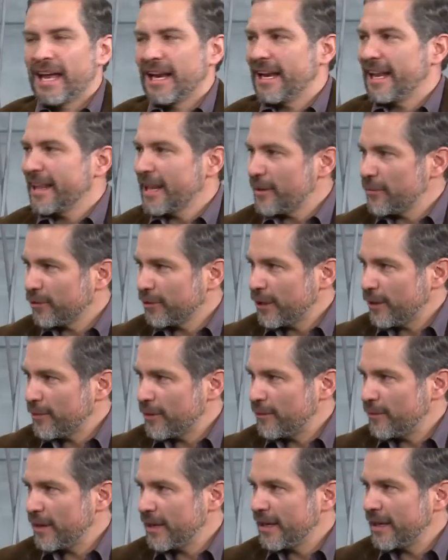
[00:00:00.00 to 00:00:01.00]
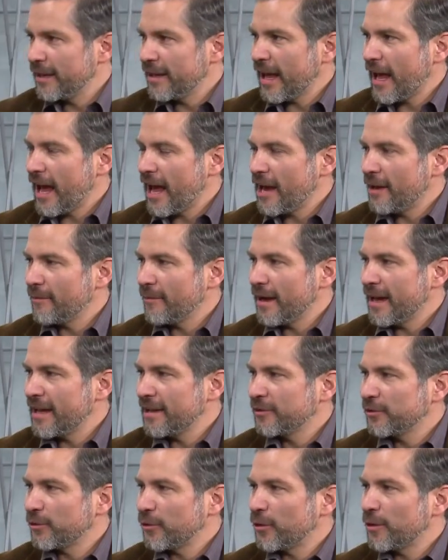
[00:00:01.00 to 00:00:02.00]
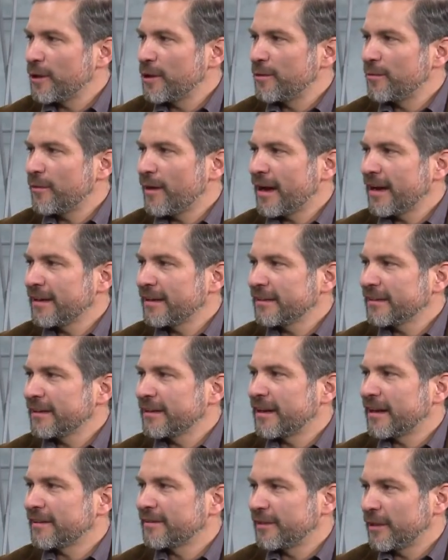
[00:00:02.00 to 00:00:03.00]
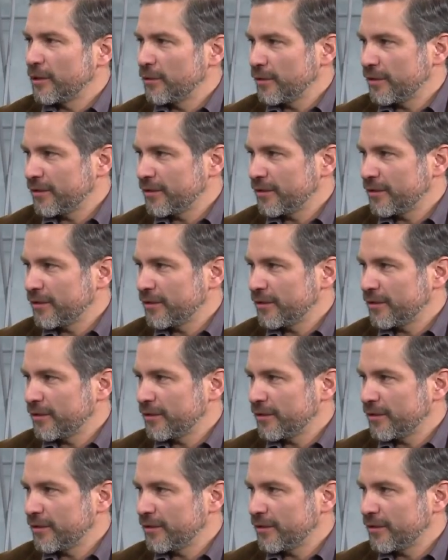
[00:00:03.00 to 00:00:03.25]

Le damos la bienvenida al maestro Iván Castillo